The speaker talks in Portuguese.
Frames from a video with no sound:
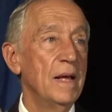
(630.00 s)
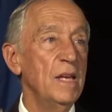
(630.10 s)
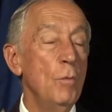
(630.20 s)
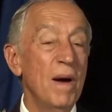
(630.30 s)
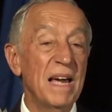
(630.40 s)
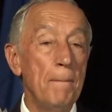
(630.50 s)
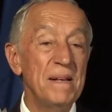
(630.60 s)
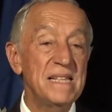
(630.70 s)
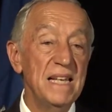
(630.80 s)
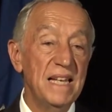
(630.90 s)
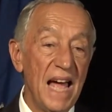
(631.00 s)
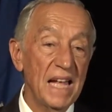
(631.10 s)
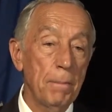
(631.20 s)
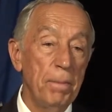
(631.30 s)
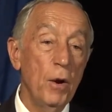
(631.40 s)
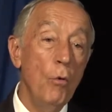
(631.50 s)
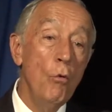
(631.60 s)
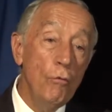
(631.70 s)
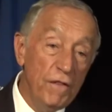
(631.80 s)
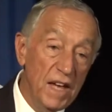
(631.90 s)
e uma capacidade para
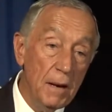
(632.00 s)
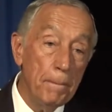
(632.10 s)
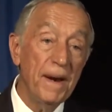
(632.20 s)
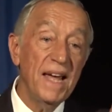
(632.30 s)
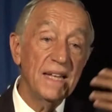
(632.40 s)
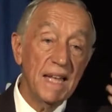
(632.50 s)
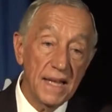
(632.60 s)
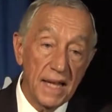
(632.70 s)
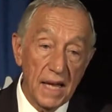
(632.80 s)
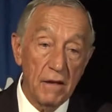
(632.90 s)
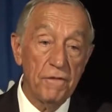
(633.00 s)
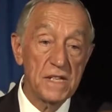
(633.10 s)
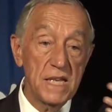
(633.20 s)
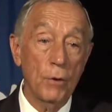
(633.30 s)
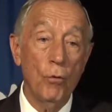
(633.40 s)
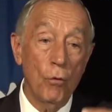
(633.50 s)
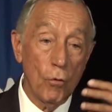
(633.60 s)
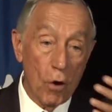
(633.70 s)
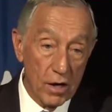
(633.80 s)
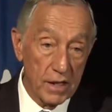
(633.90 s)
ouvir, para entender e fazer
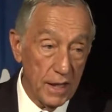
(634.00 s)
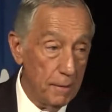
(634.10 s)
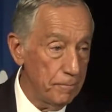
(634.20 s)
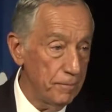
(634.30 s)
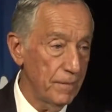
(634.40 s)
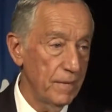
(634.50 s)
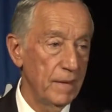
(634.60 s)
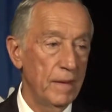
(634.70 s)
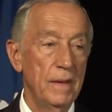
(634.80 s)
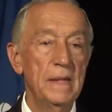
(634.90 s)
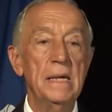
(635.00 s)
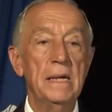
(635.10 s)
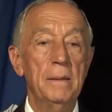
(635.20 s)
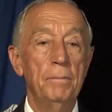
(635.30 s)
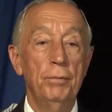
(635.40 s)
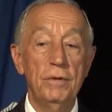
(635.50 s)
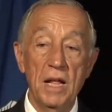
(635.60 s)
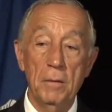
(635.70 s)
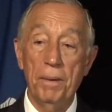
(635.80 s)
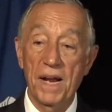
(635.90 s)
concórdia,
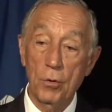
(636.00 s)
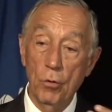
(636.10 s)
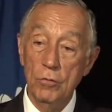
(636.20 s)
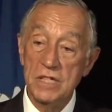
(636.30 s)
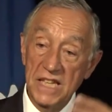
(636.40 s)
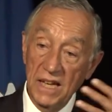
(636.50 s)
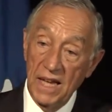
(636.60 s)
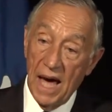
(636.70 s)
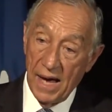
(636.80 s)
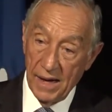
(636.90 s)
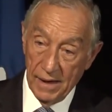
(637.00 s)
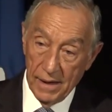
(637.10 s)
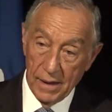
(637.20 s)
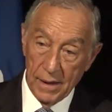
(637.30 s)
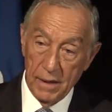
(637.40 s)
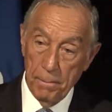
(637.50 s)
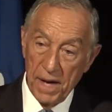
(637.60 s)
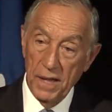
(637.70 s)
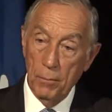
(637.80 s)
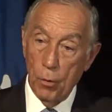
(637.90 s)
portanto, para conciliar, que
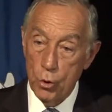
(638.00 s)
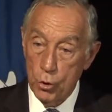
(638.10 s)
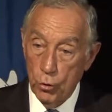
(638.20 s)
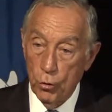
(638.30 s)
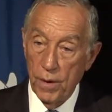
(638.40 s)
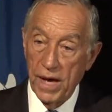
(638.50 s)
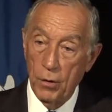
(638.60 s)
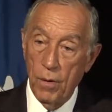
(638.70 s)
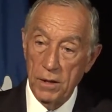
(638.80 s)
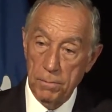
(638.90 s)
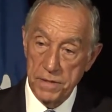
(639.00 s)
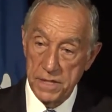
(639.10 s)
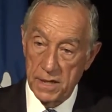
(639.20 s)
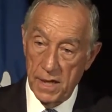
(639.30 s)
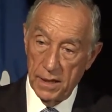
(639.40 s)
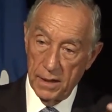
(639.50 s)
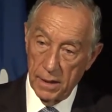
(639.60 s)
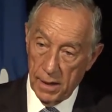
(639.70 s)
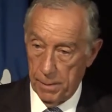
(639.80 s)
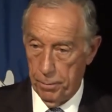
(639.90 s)
bem demonstrou enquanto Presidente
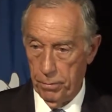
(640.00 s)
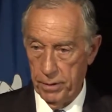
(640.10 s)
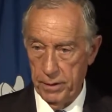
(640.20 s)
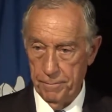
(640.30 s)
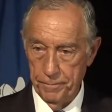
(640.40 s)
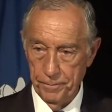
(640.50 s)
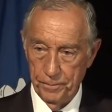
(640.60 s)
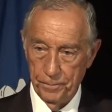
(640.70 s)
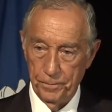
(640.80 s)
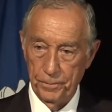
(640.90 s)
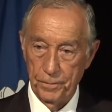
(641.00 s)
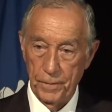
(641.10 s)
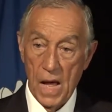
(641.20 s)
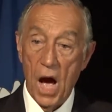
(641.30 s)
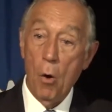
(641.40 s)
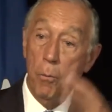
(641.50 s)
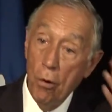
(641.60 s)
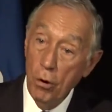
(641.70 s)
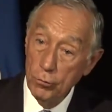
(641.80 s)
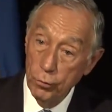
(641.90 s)
da República. Ao
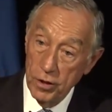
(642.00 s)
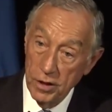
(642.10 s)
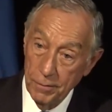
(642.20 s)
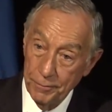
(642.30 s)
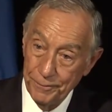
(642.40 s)
ponto de